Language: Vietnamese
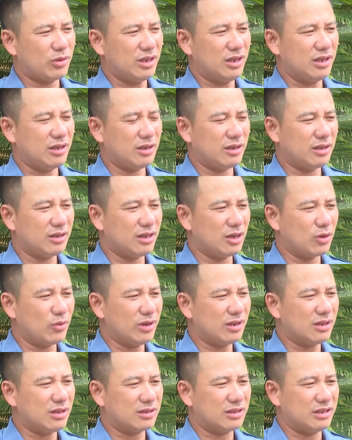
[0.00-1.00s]
khi nghị
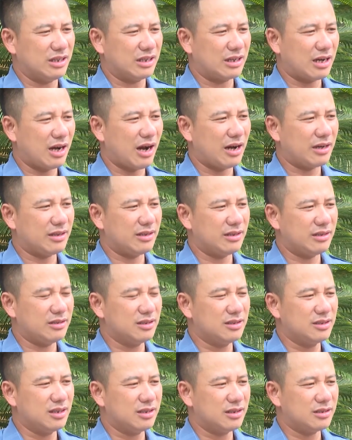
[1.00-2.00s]
quyết được triển khai thì
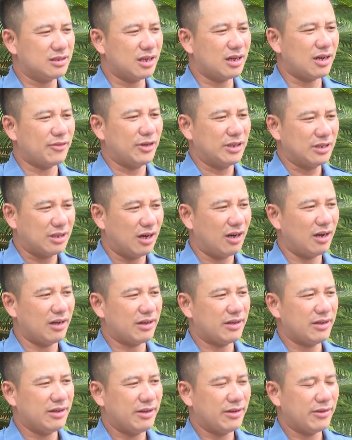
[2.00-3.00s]
nhân dân rất là phấn khởi
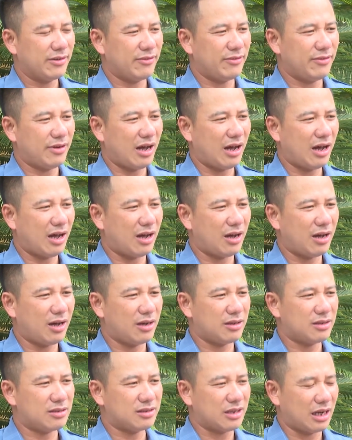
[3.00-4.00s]

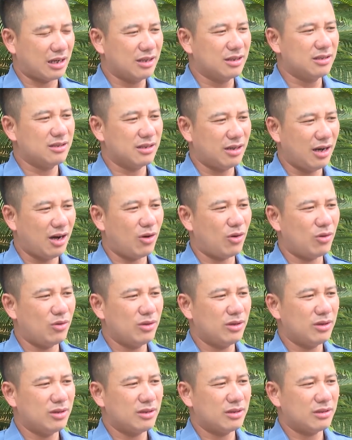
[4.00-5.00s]
và giải ngân đợt đầu.
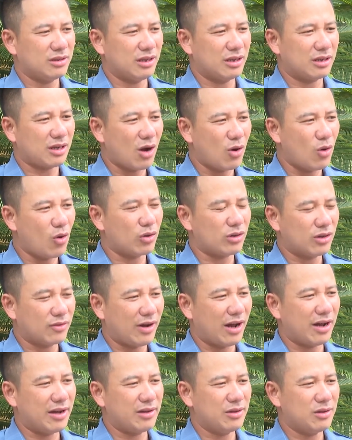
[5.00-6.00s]
Thì các hộ được
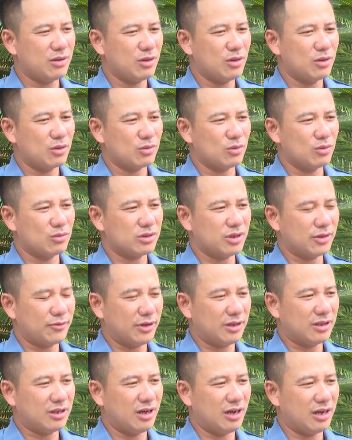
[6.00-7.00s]
vay cũng rất
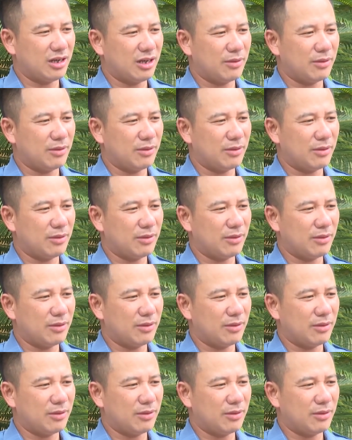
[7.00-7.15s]
phấn khởi